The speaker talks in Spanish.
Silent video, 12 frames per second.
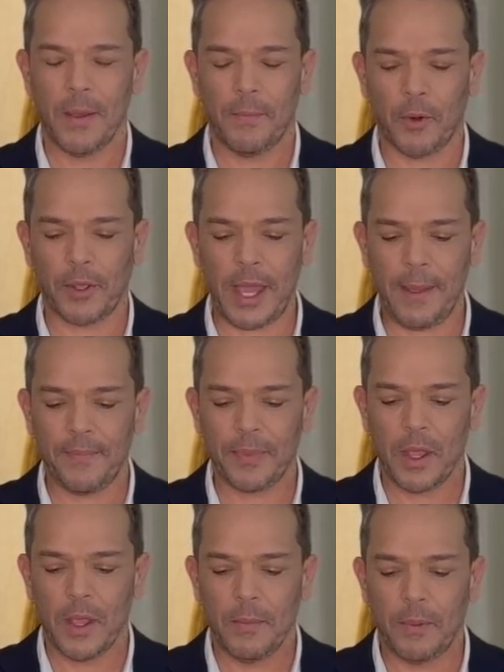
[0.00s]
¿Por qué?
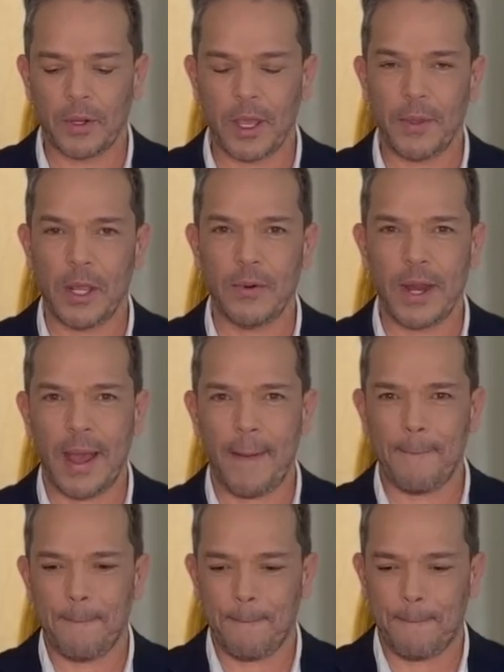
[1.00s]
Porque viene una
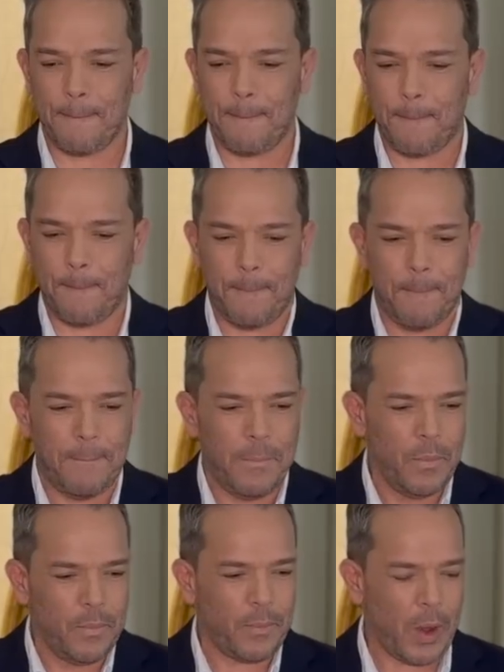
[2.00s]

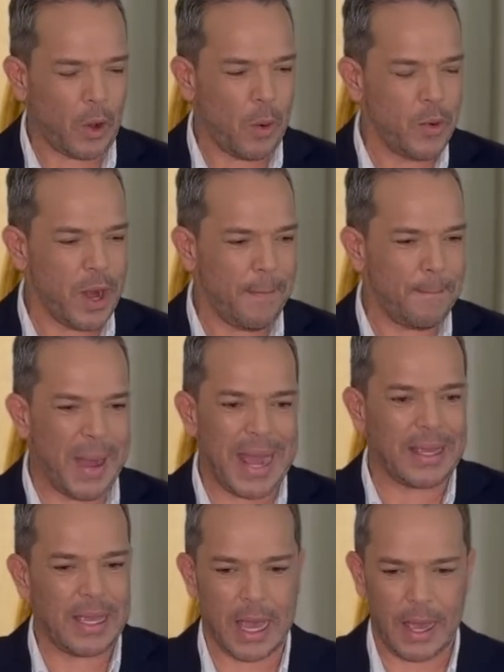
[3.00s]
como una
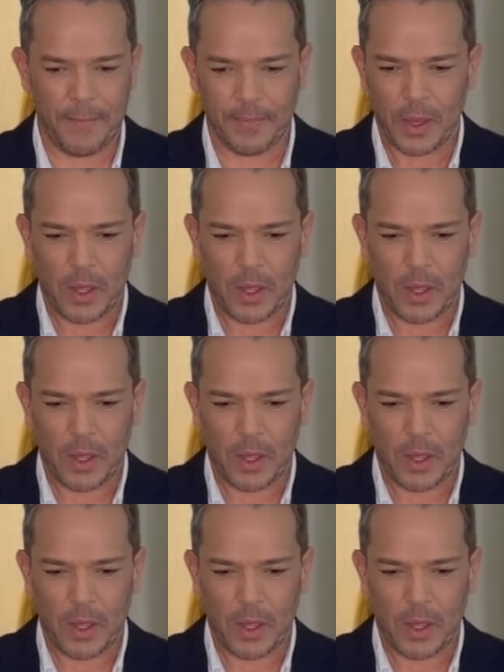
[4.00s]
magia,